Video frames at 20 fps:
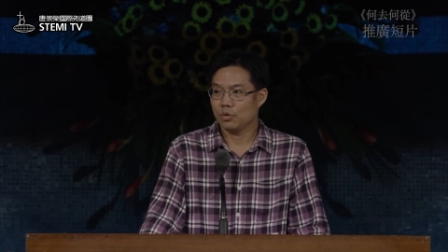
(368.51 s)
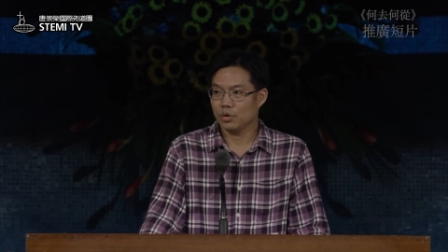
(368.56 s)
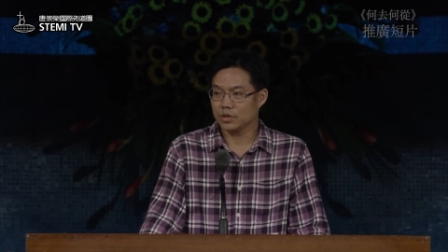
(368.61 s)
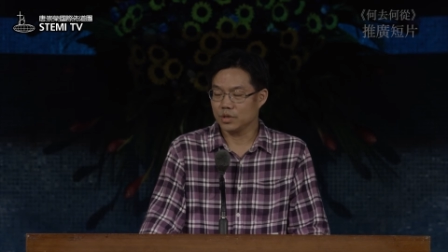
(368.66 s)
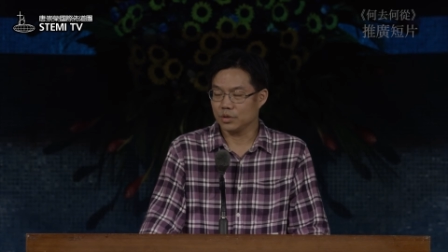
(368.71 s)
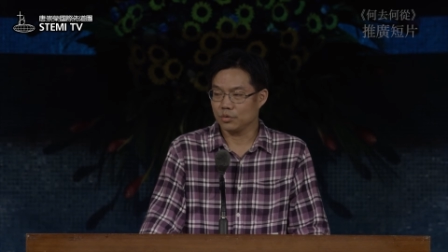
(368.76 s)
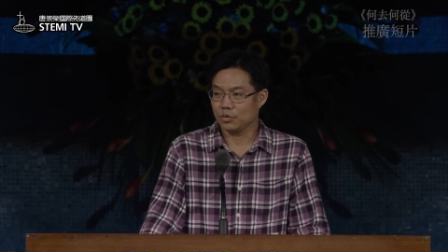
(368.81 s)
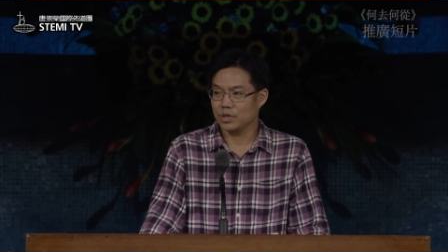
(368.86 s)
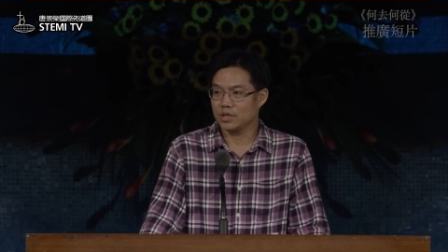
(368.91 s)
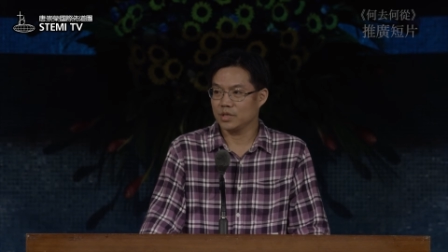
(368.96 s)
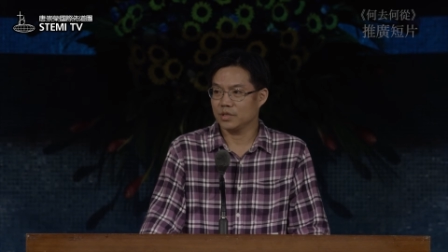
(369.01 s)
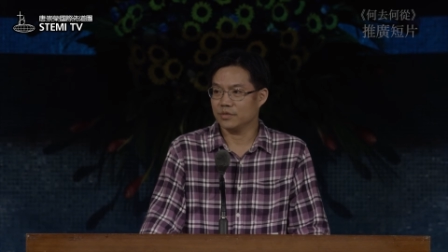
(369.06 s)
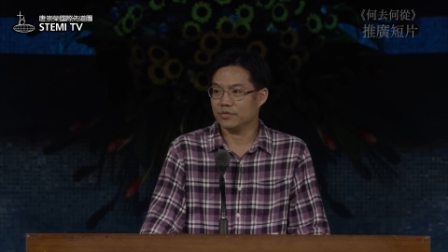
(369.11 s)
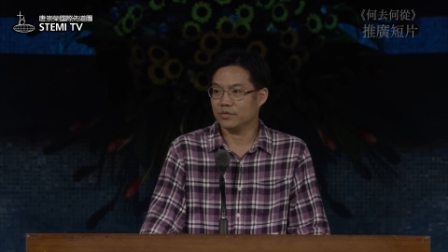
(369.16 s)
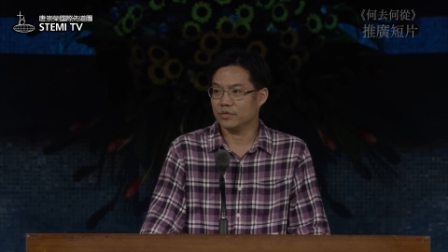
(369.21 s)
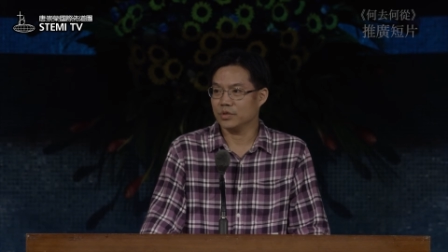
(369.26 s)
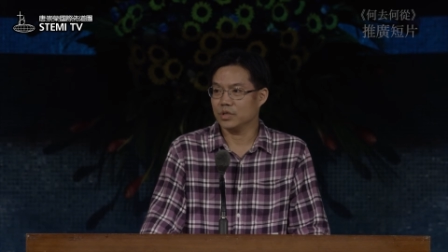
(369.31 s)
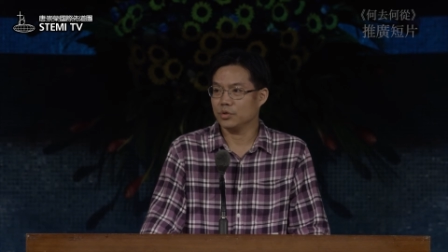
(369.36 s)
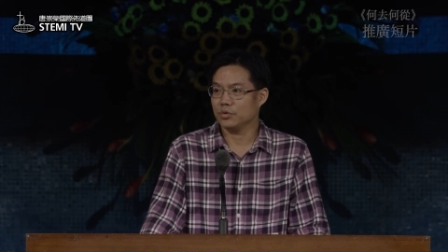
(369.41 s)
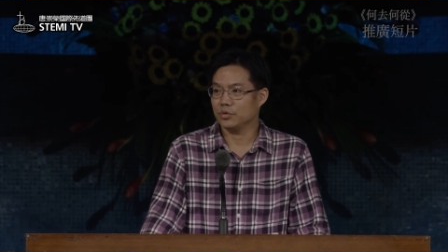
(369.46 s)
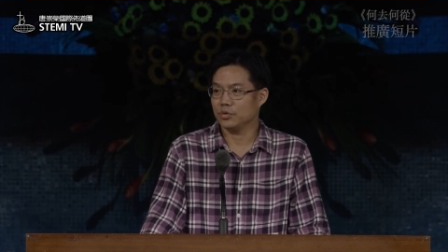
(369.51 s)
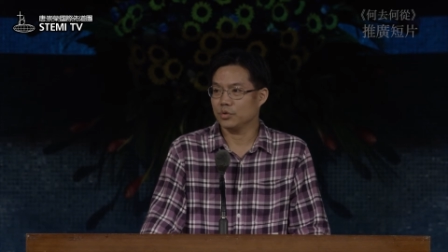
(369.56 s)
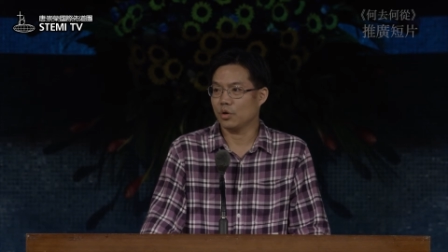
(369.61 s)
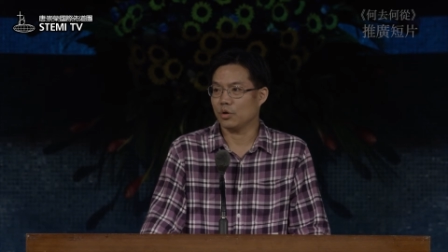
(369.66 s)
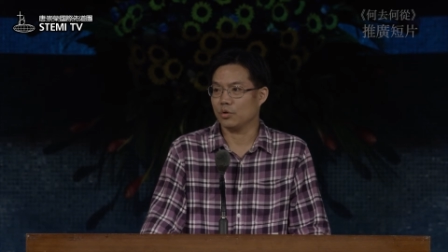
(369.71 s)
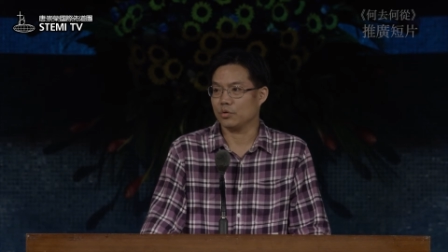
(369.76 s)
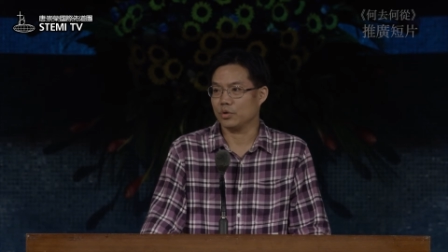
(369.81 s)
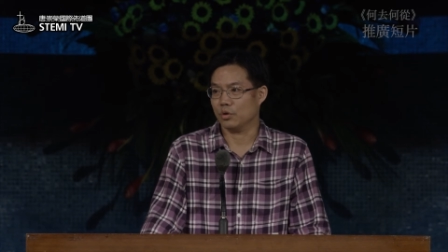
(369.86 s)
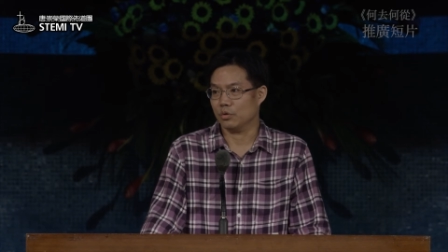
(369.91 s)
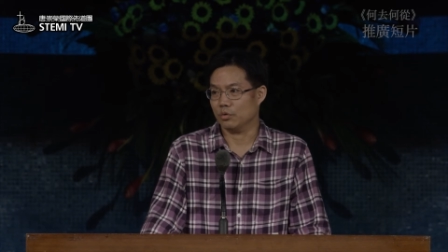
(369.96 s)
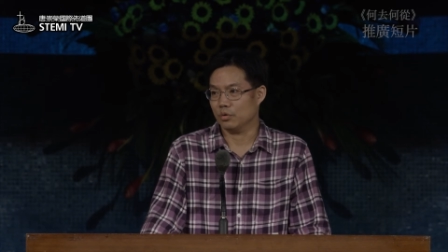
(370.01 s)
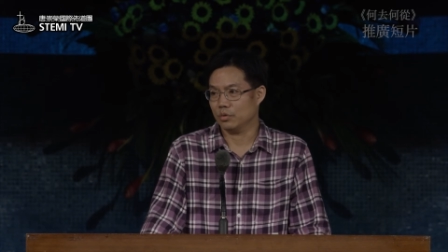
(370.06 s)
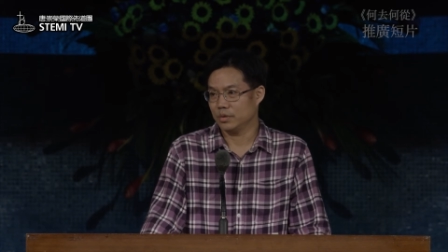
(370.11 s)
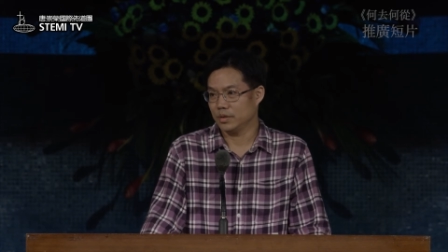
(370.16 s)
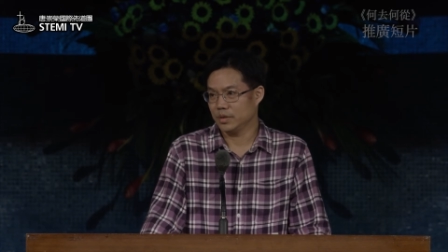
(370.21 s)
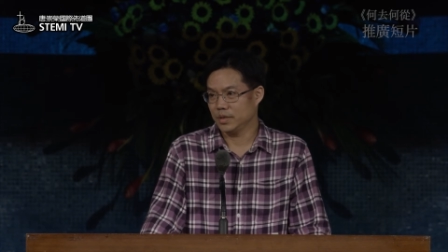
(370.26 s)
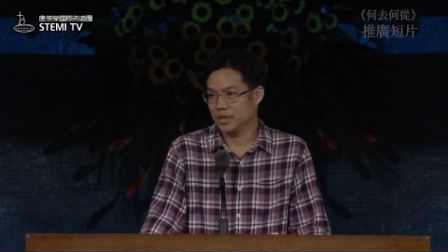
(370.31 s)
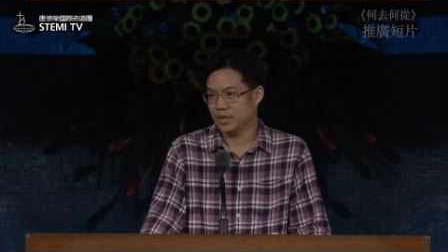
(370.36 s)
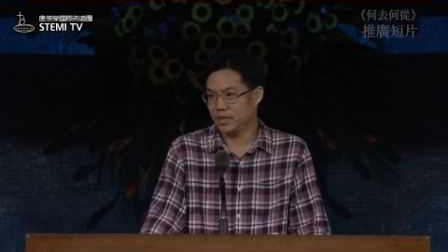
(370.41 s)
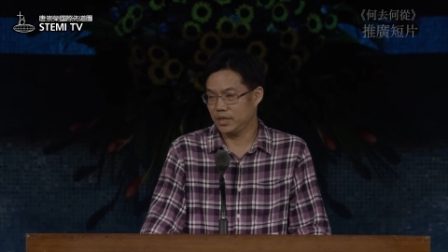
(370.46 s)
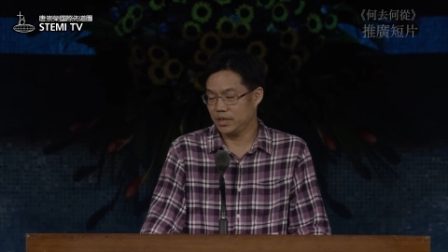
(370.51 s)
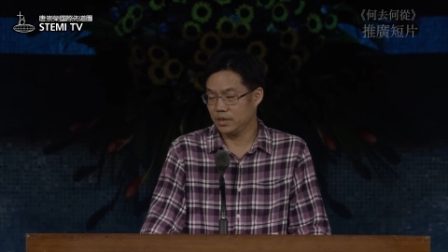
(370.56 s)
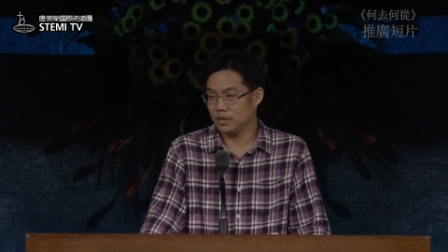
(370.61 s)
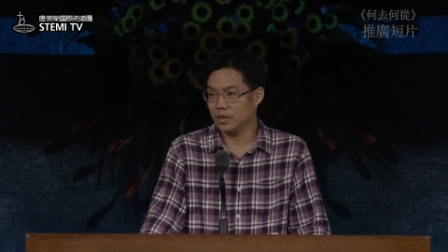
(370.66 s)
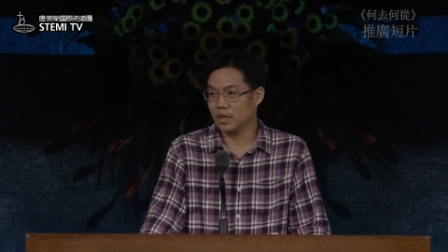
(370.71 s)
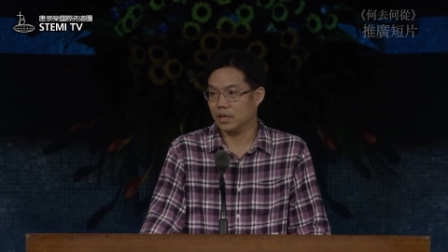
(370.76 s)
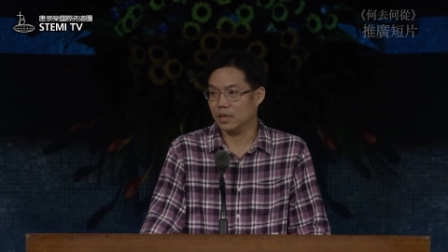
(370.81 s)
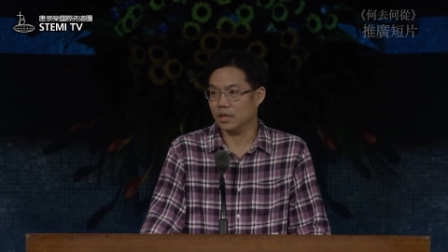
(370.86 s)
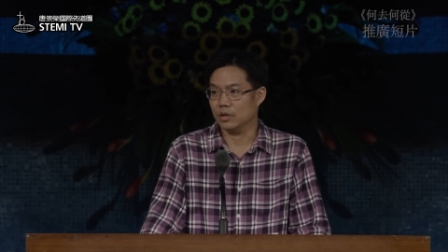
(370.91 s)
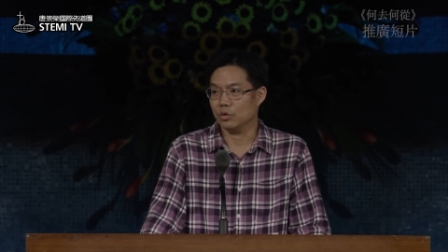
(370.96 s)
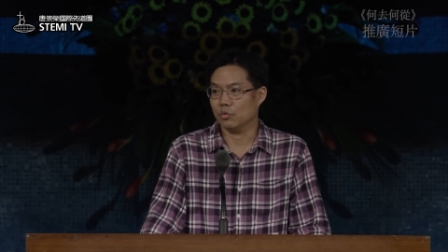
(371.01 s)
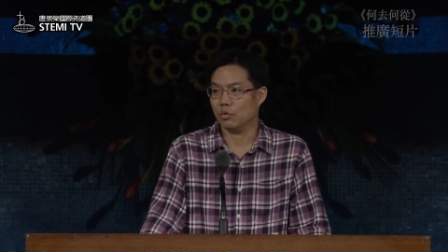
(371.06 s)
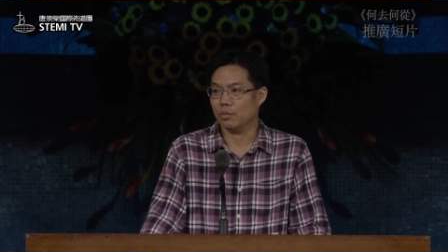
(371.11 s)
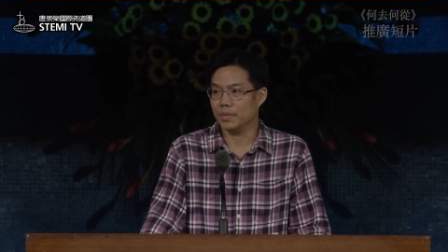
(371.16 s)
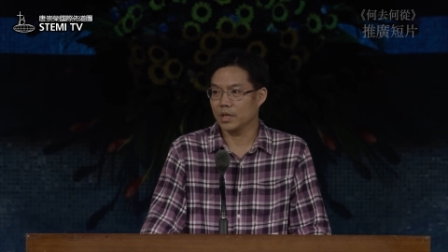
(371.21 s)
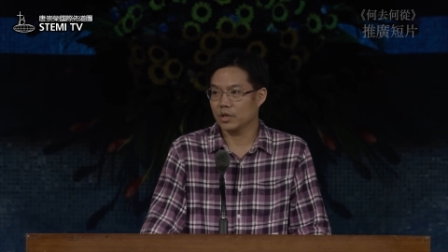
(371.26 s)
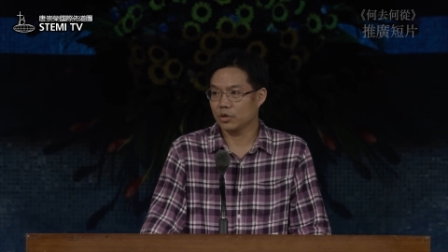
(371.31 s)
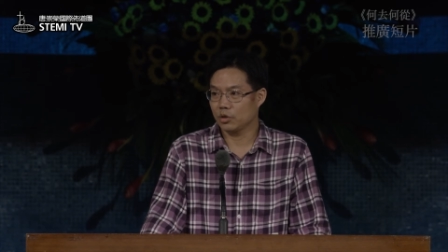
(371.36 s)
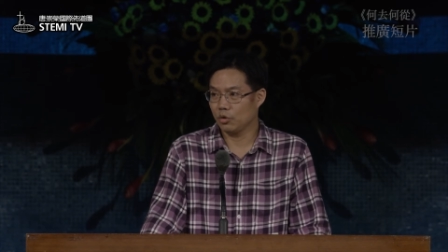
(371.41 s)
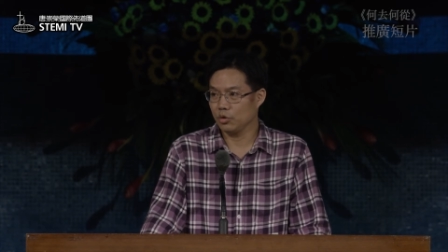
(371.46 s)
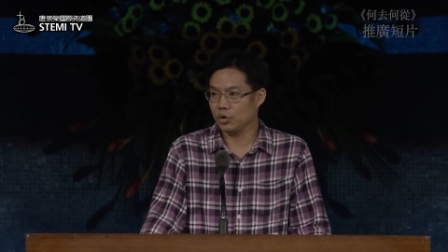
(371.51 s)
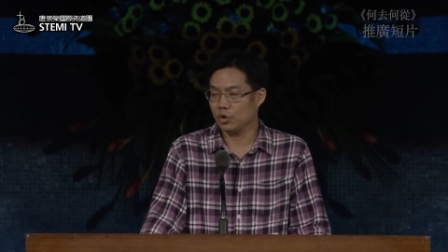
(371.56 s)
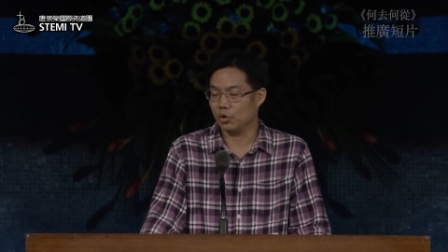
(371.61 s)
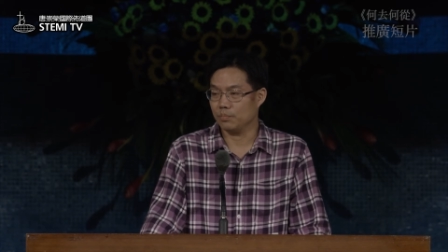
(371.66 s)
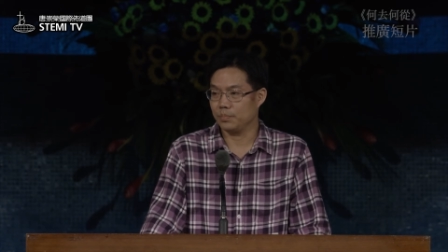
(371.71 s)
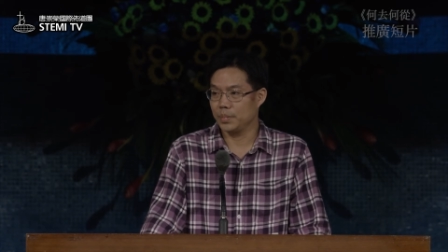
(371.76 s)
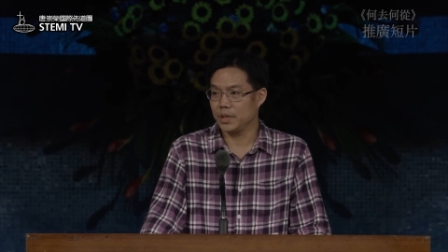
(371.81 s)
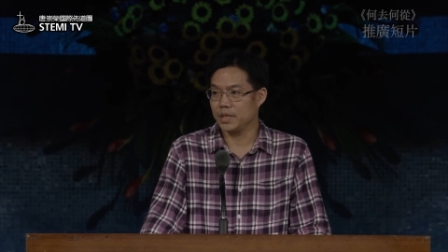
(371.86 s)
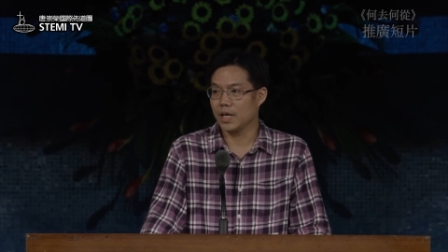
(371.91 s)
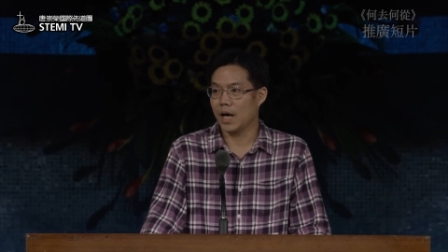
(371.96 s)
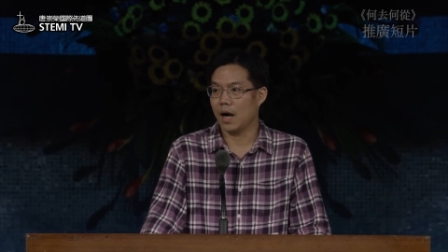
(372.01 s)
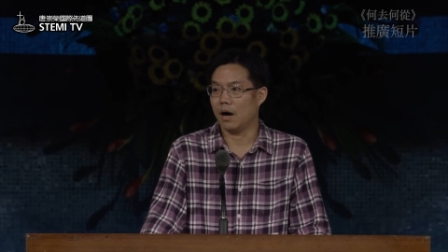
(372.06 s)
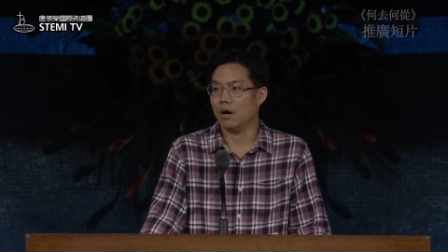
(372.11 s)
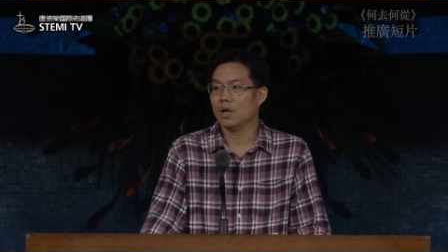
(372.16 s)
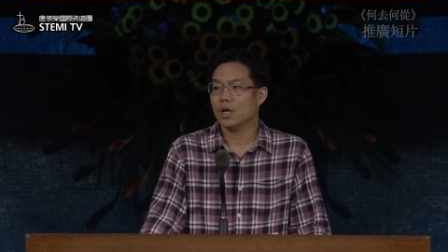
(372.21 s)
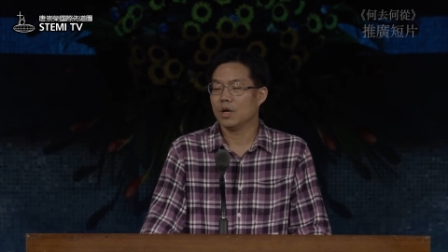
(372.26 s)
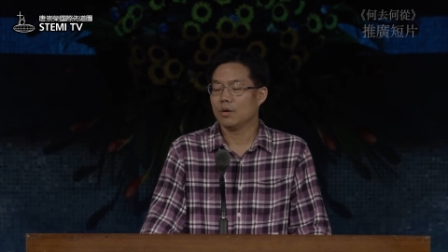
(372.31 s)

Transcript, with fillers: 或者对这个福音运动有新的人，我们都有必要。